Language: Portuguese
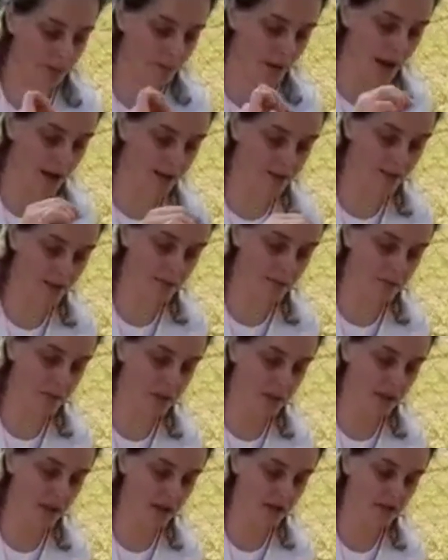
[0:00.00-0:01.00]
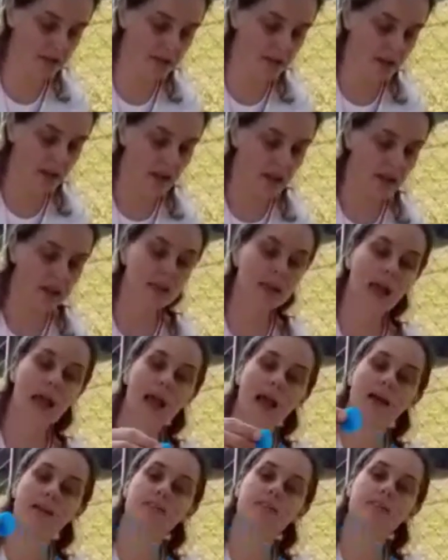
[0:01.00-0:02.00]
mais tampinhas? E
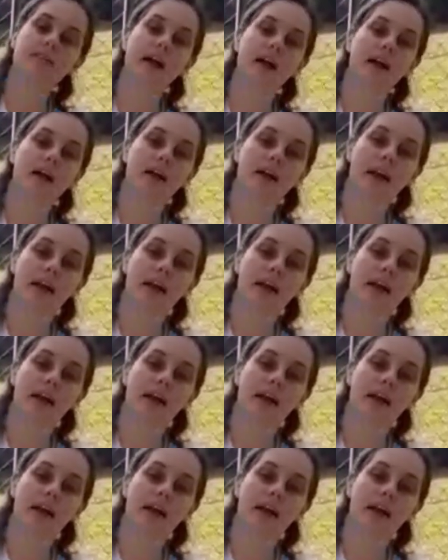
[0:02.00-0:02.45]
esta?